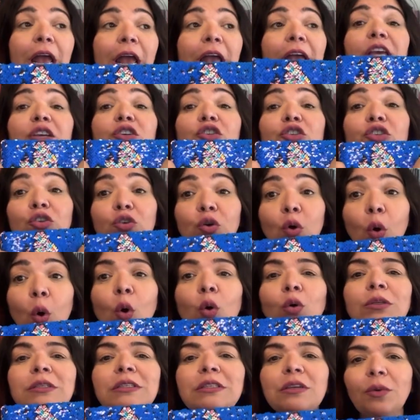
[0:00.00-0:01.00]

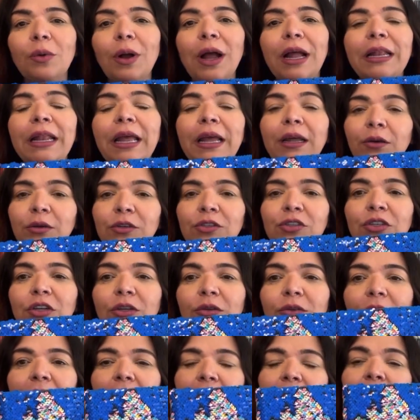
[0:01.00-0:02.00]
riscou o seu caderno
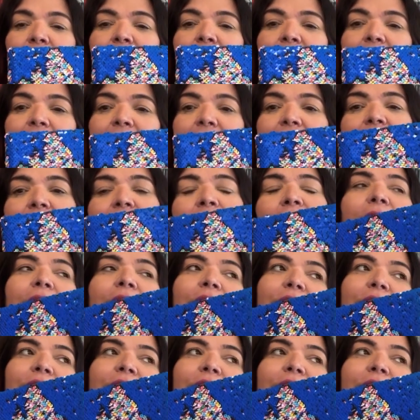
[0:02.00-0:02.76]
achando que era o dele.